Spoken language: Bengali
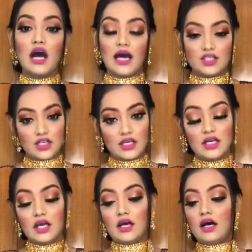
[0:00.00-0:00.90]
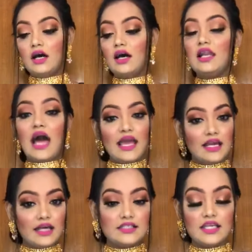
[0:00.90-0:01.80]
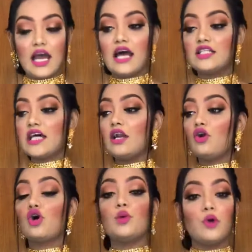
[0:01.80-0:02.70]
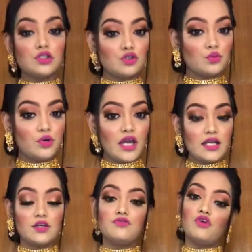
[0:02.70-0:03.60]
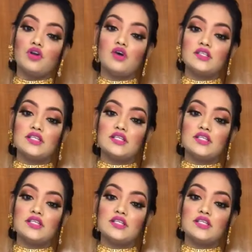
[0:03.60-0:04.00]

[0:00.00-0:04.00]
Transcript: হাজার লাইক আছে আর চার লক্ষ পঁচানব্বই হাজার ফলোয়ার্স